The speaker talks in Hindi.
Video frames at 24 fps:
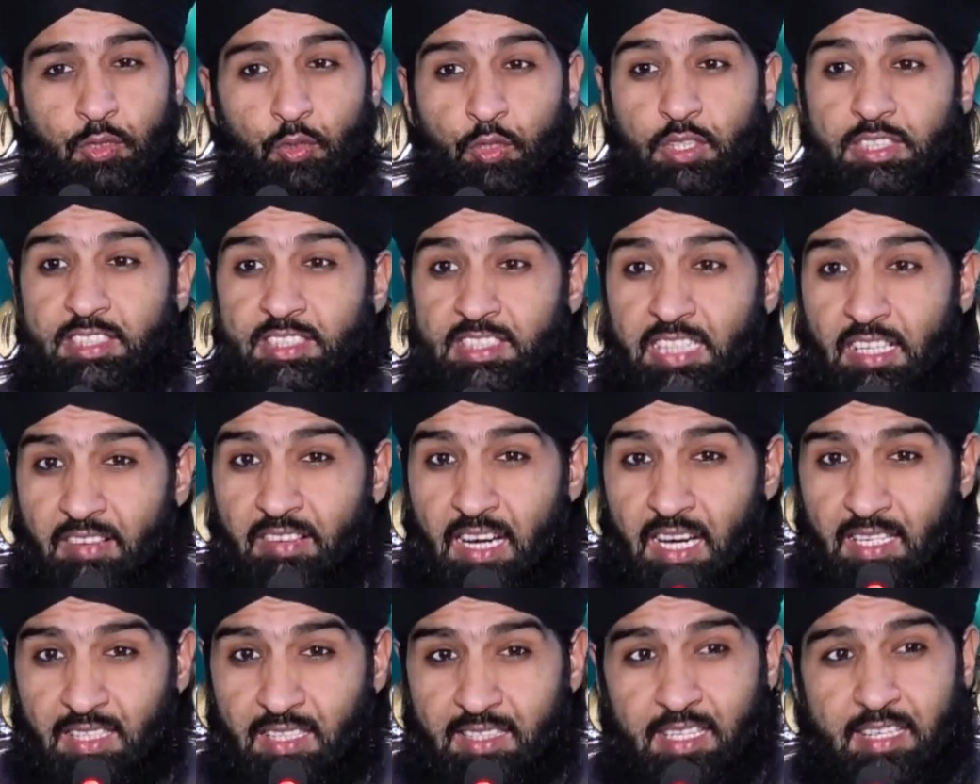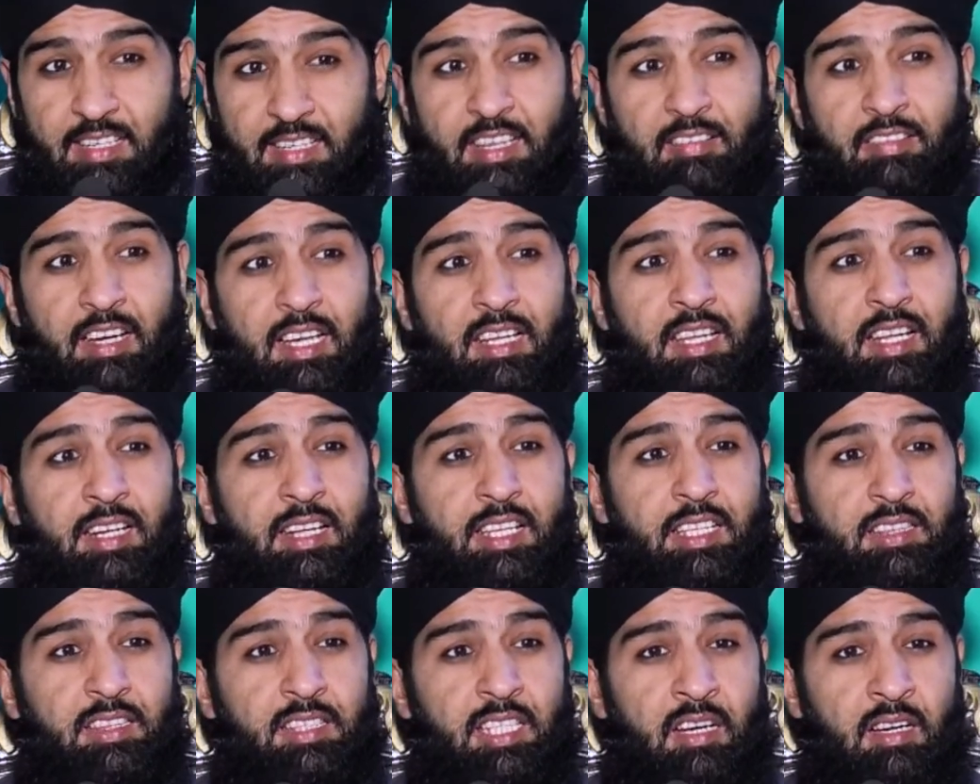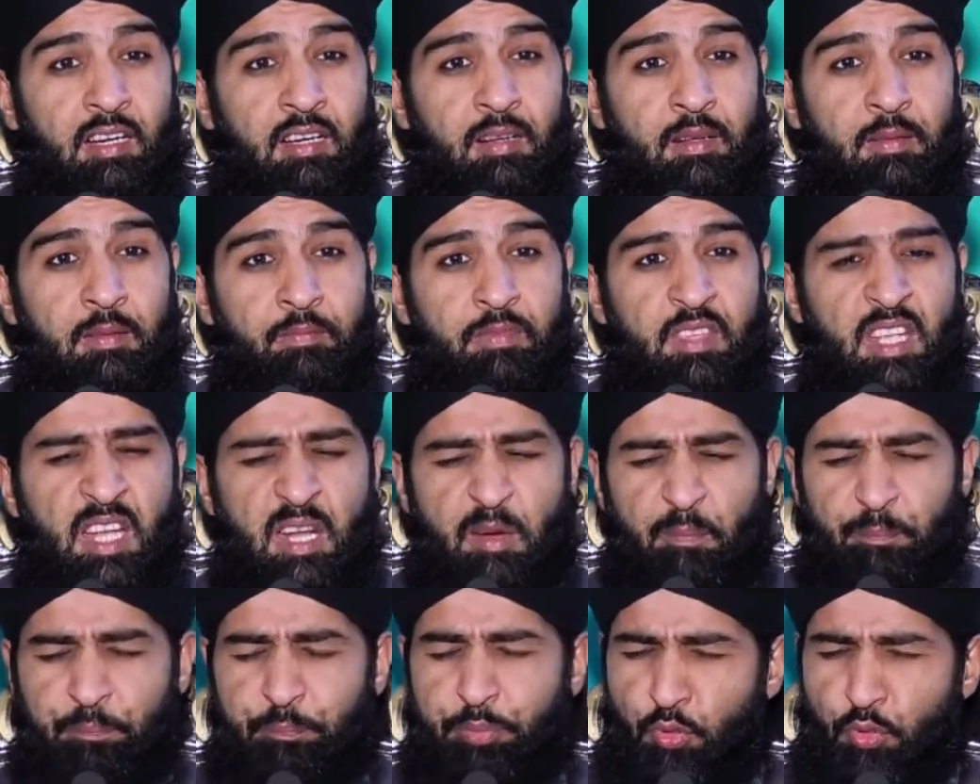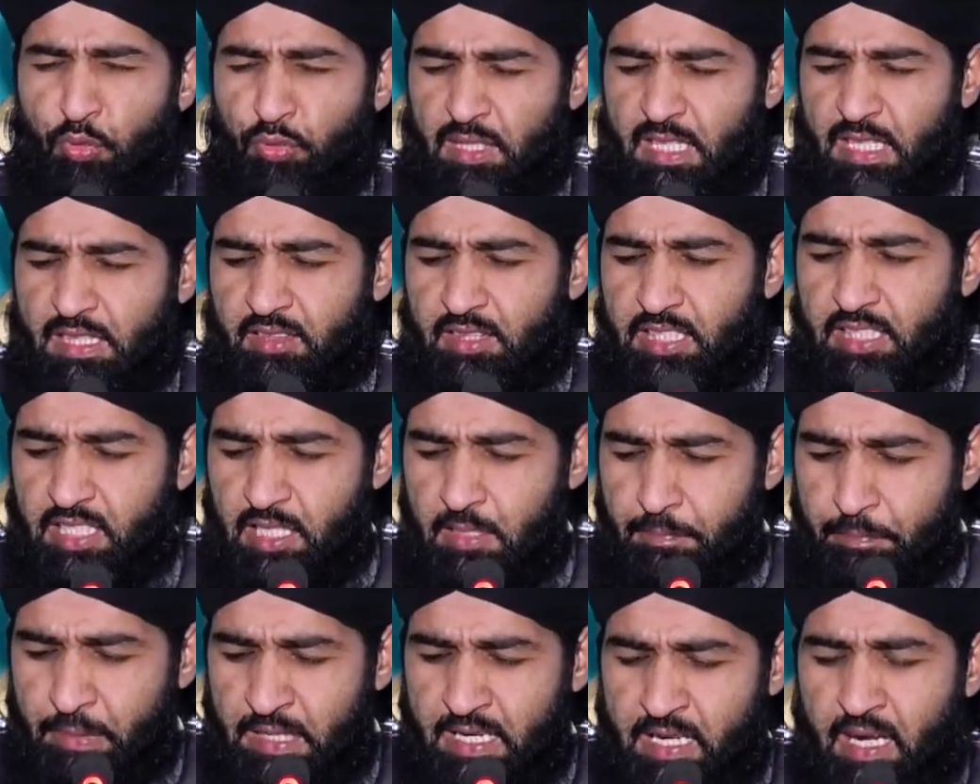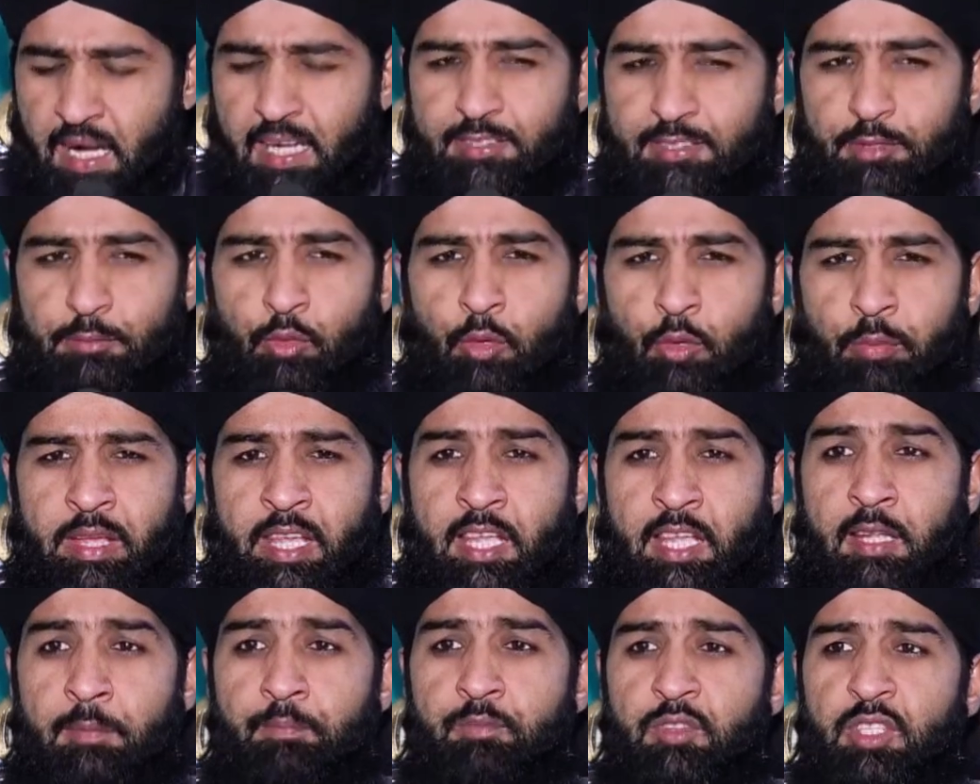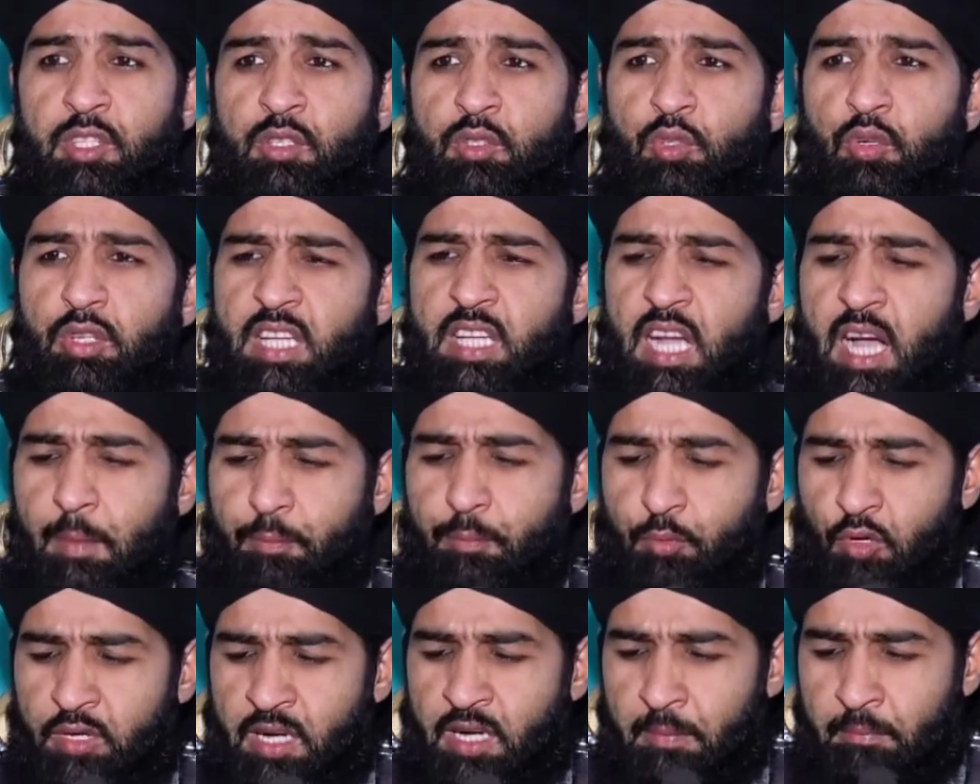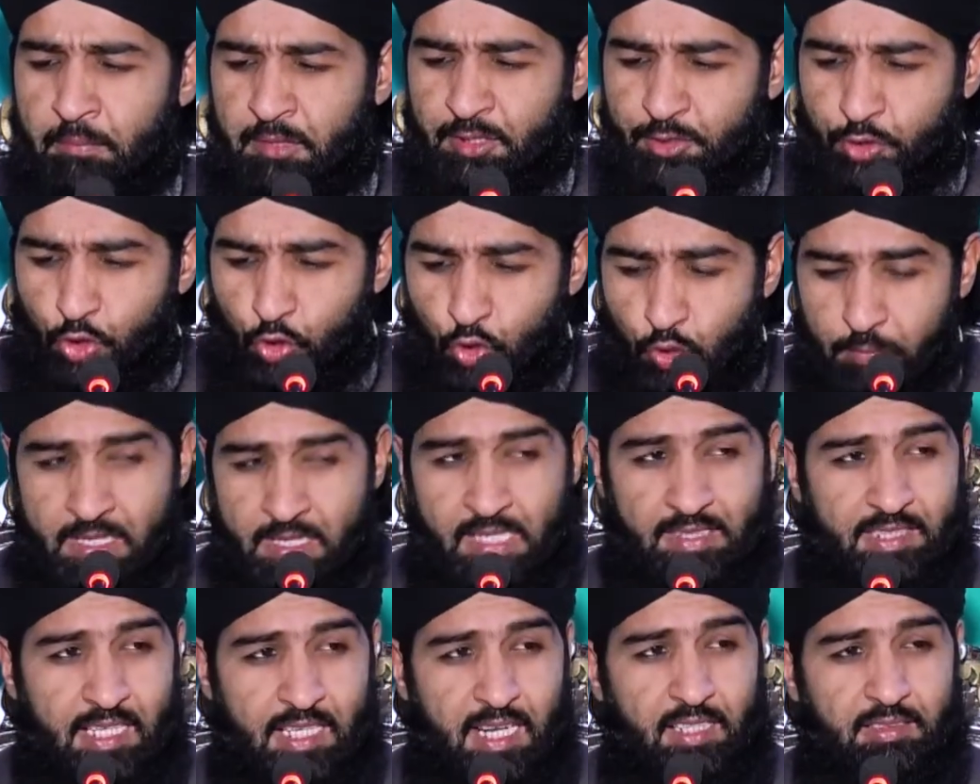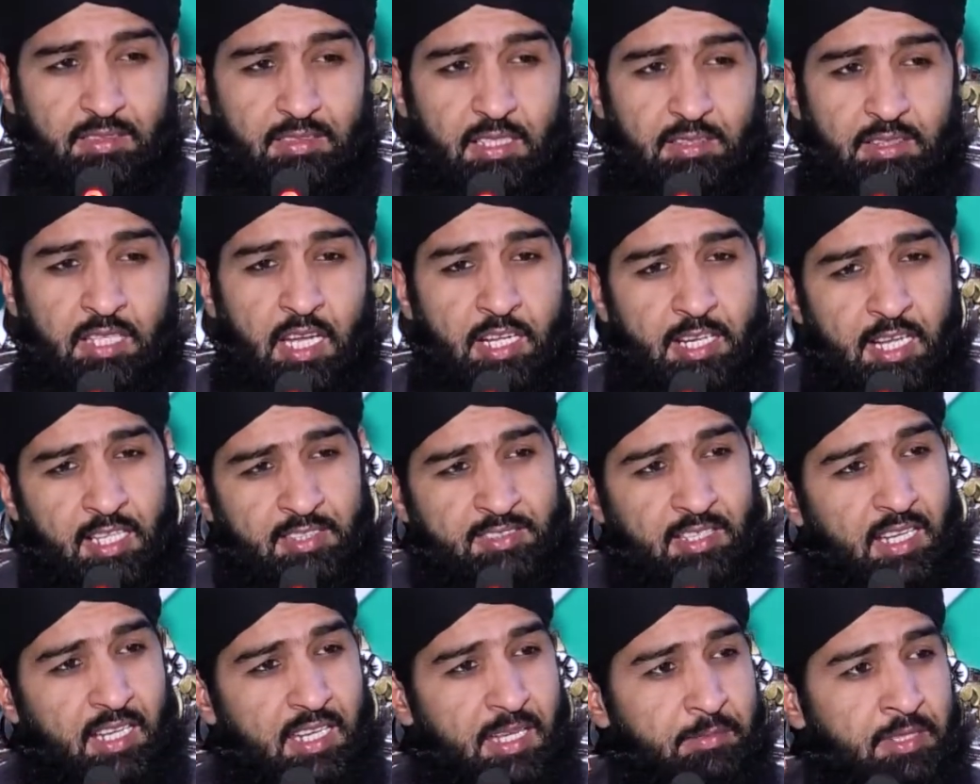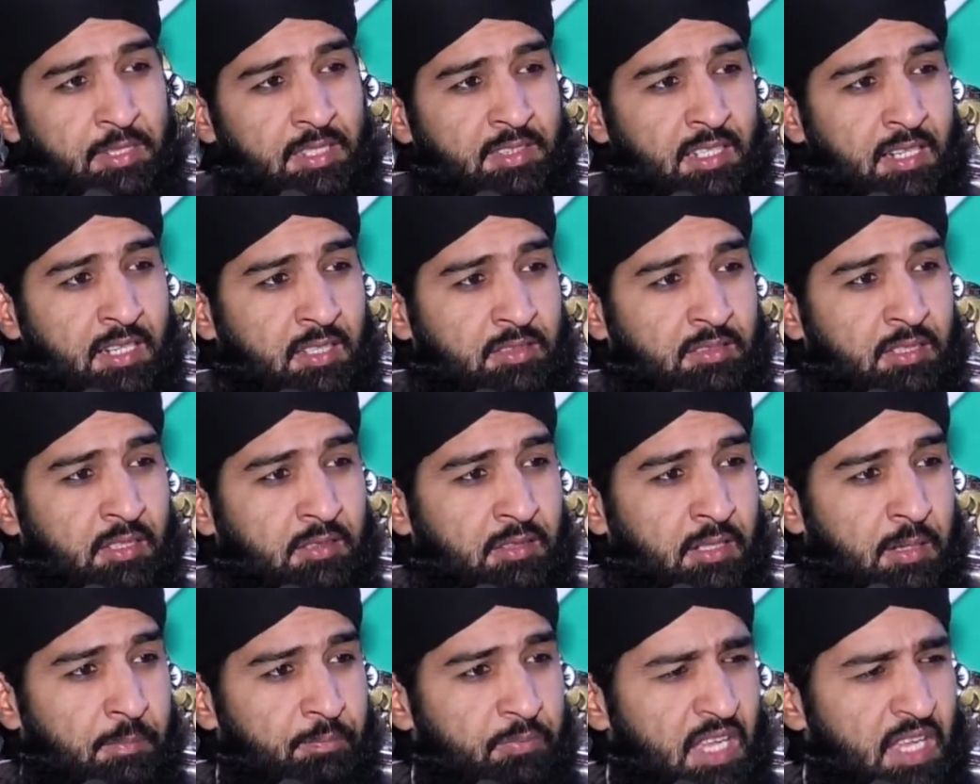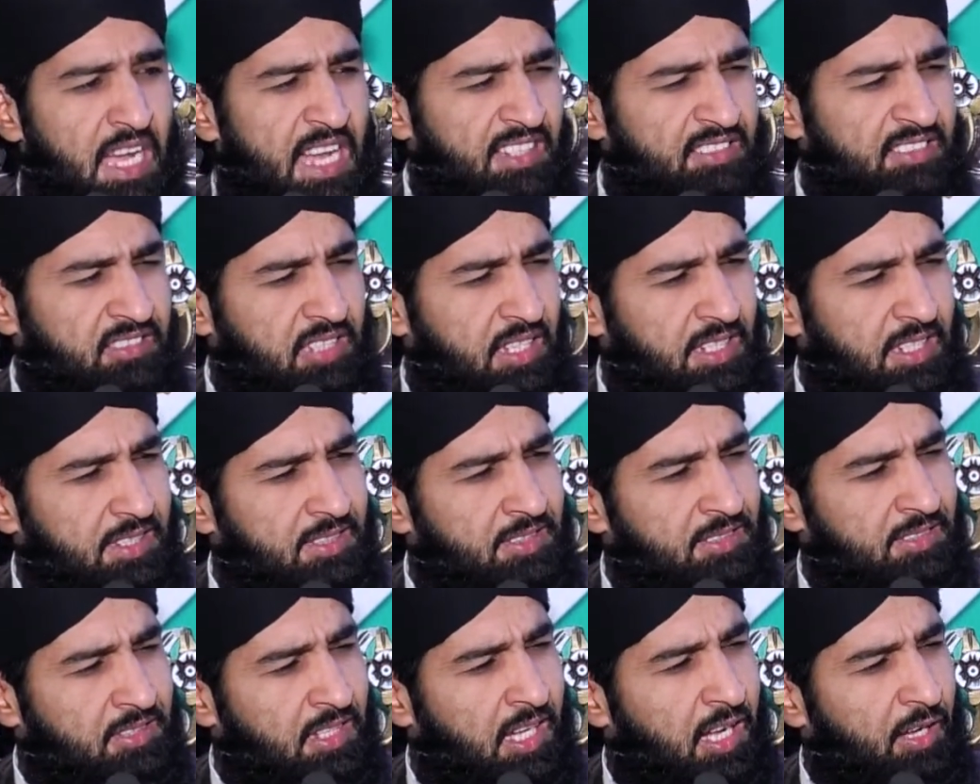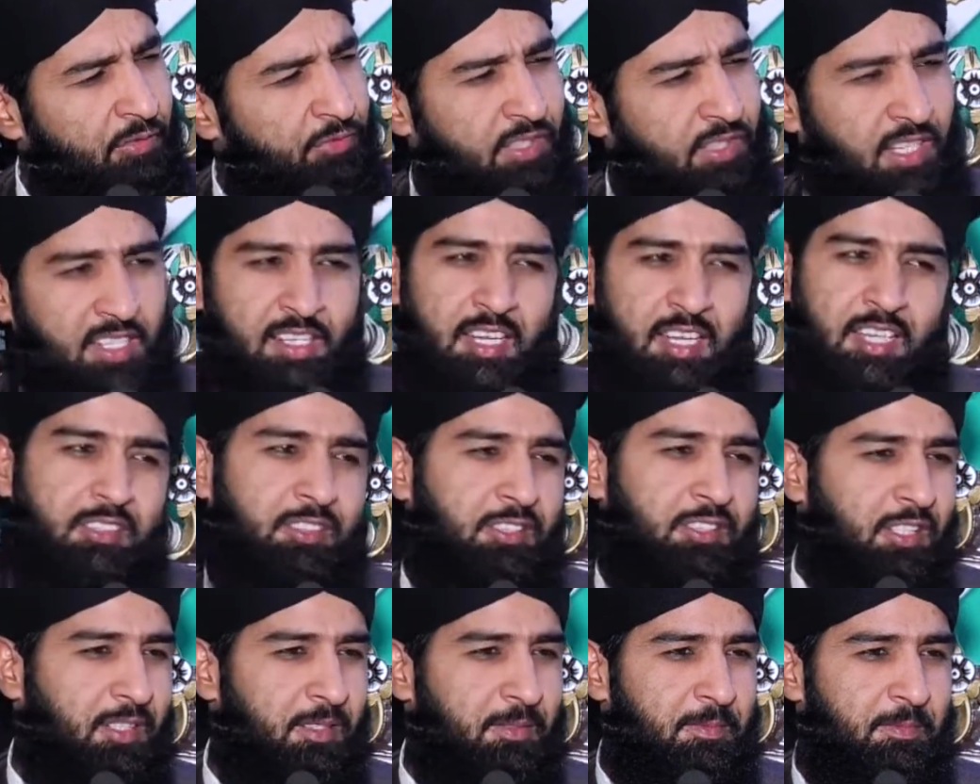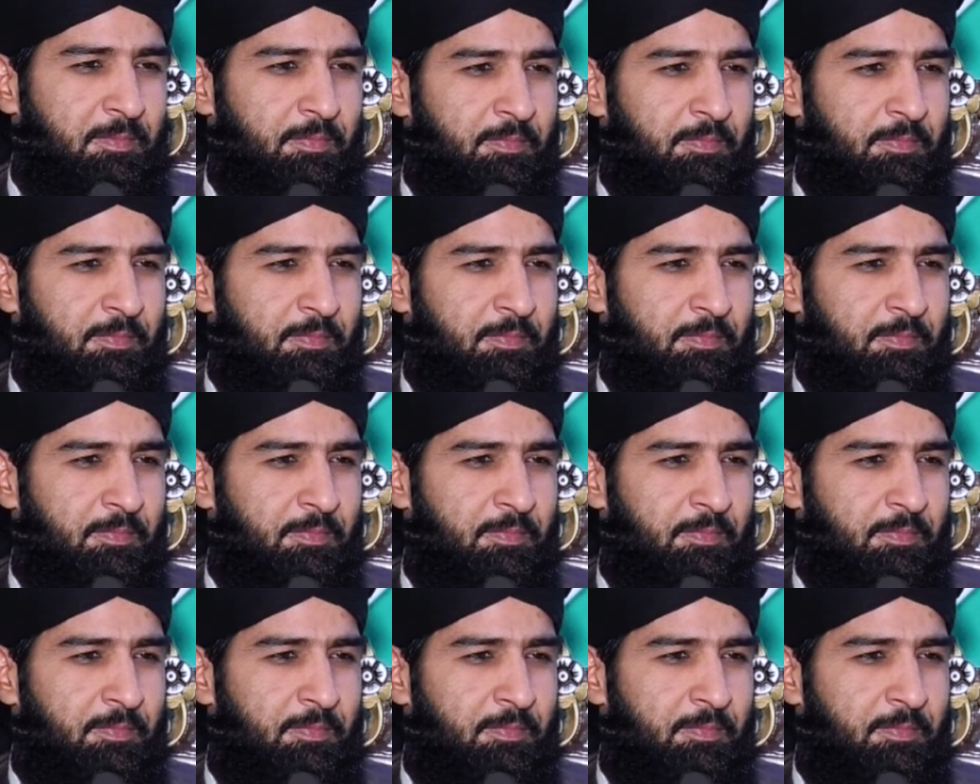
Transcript: कोई सवाल करने वाला नहीं था पूरे तीन बड़े आज़मों में कोई आपको ना मजलूम नज़र आता था ना जालिम नज़र आता था ऐसा इंसाफ का राज था